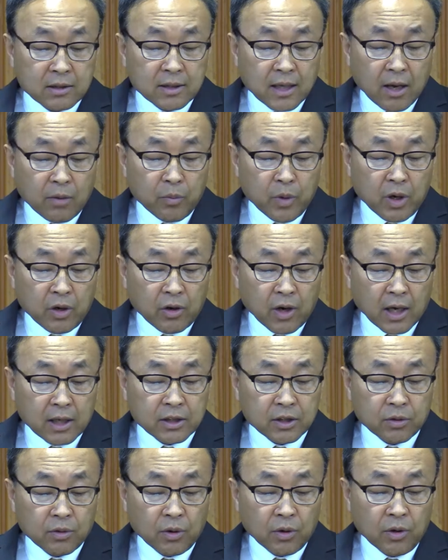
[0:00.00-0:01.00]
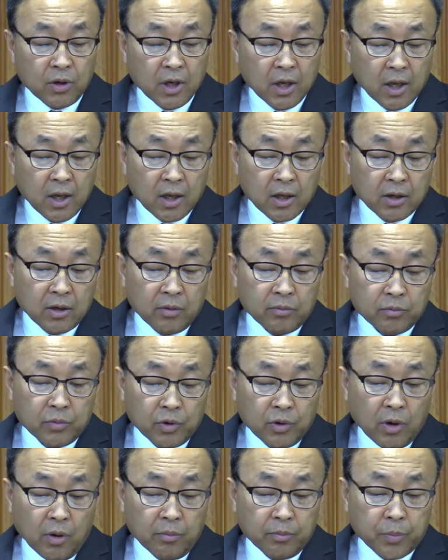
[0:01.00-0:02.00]
생명으로 하시고 이건
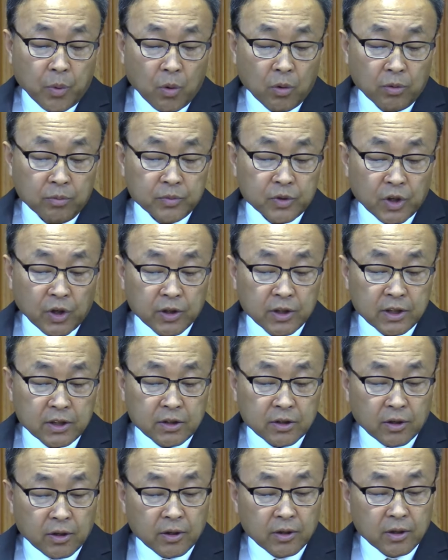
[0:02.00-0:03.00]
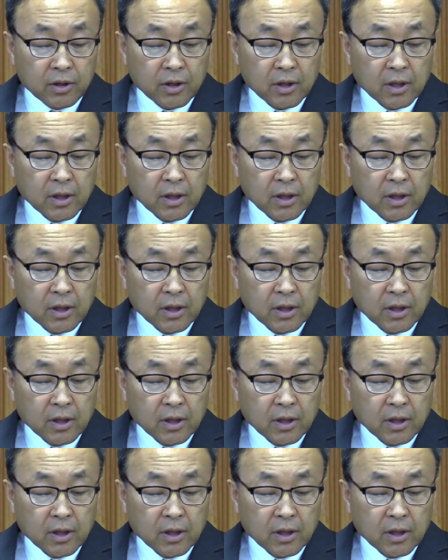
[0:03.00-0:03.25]
물론 복음 전이죠.